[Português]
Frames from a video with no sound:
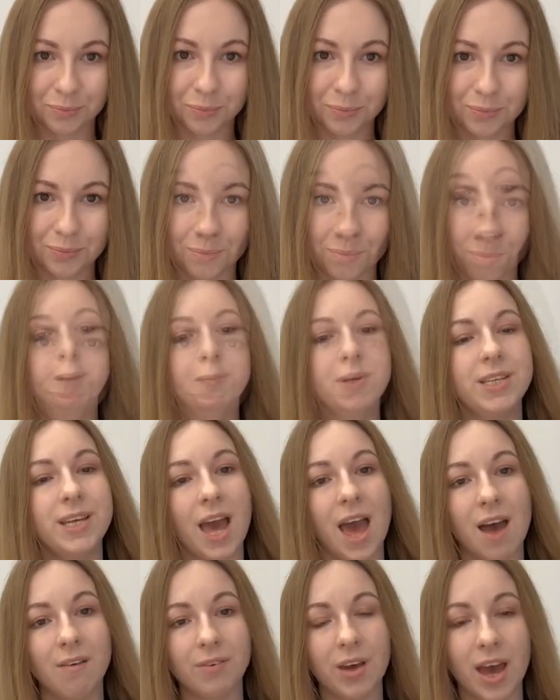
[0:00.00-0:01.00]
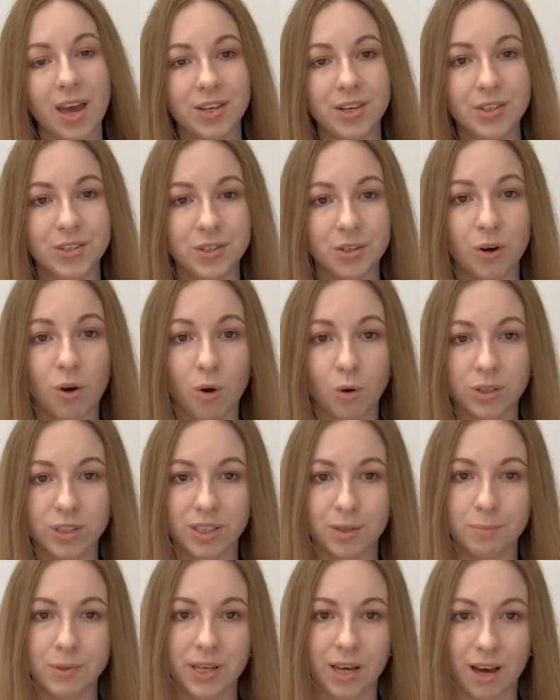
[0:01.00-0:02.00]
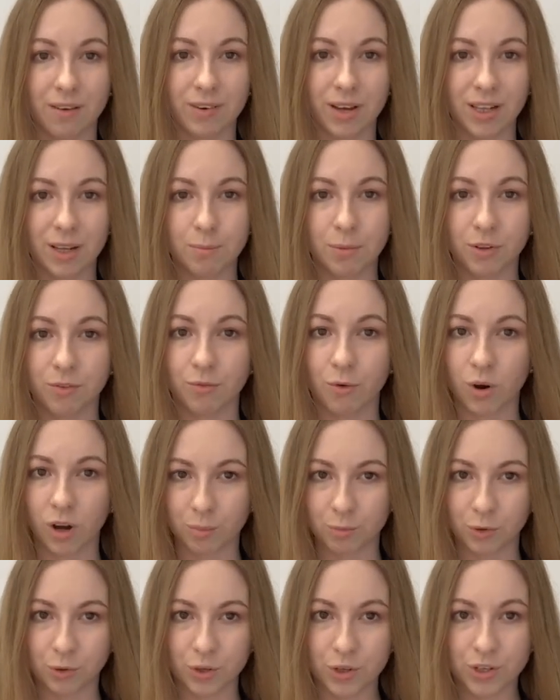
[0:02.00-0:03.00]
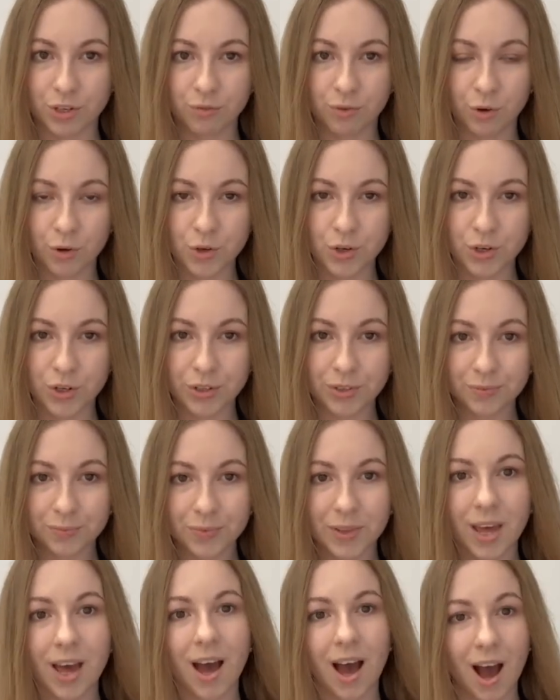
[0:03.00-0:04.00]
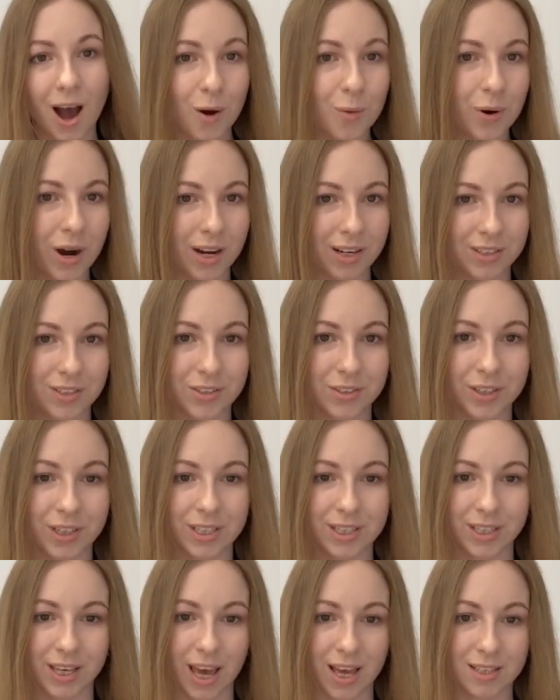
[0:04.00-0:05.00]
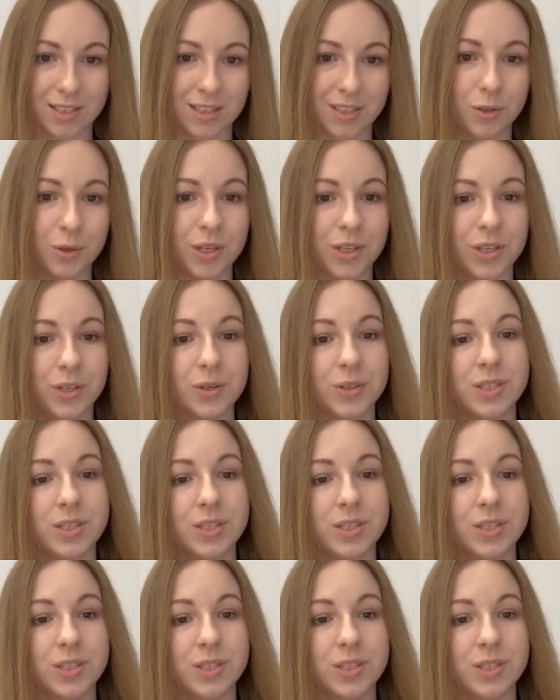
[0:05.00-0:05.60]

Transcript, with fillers: O editor de PDF também está disponível para a versão comunitária? Nossa resposta é sim. Você